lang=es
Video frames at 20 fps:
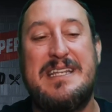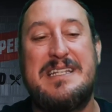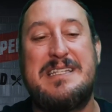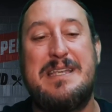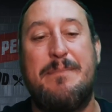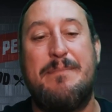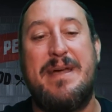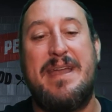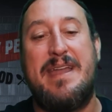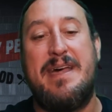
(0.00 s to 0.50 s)
de
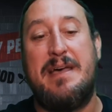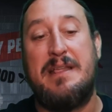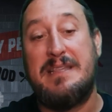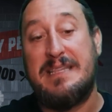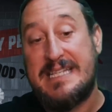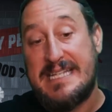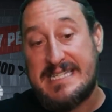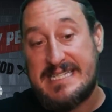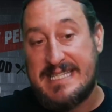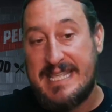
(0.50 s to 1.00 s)
semana
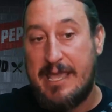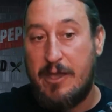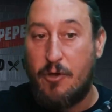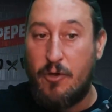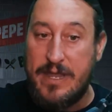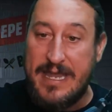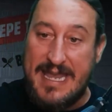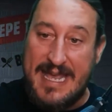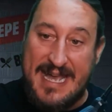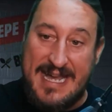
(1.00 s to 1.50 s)
desde
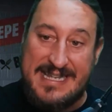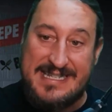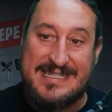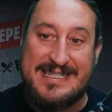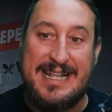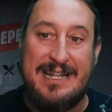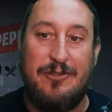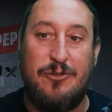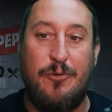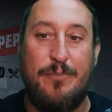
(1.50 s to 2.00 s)
hoy
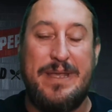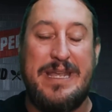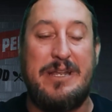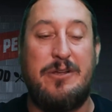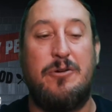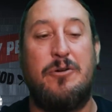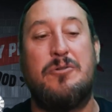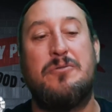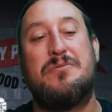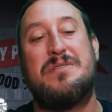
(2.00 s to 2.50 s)
hasta el
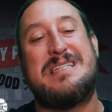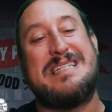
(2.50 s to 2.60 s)
domingo.